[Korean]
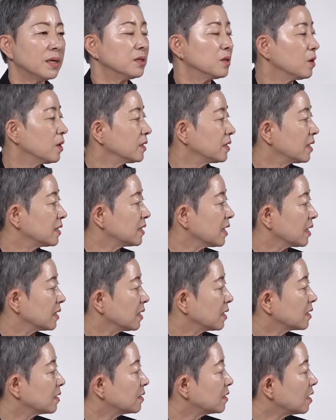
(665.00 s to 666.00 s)
활성화되지
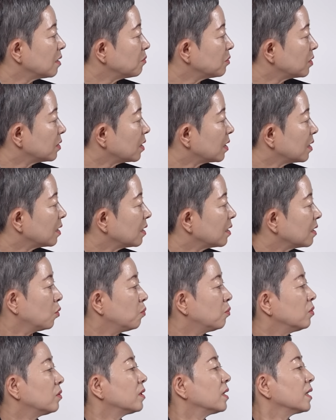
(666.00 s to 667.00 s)
않았기 때문에
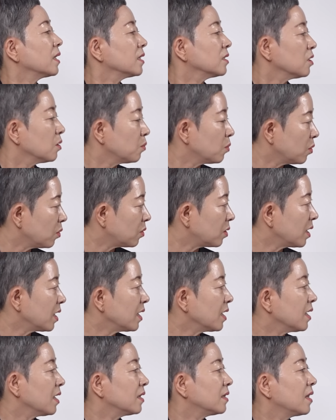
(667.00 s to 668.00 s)
오프라인에서 뭘
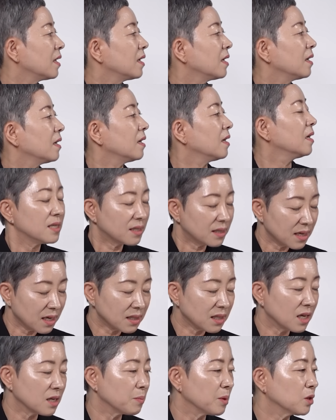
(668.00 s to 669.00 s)
해야 돼
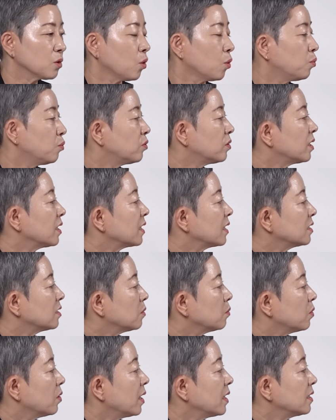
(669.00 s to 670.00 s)
직장 다니면서
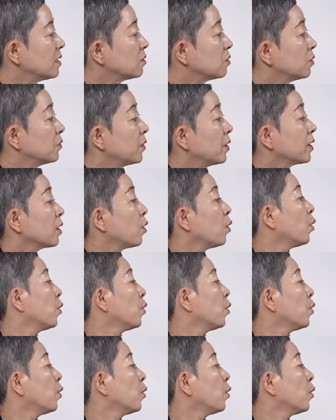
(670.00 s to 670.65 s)
오프라인에서 뭐 하는 건 되게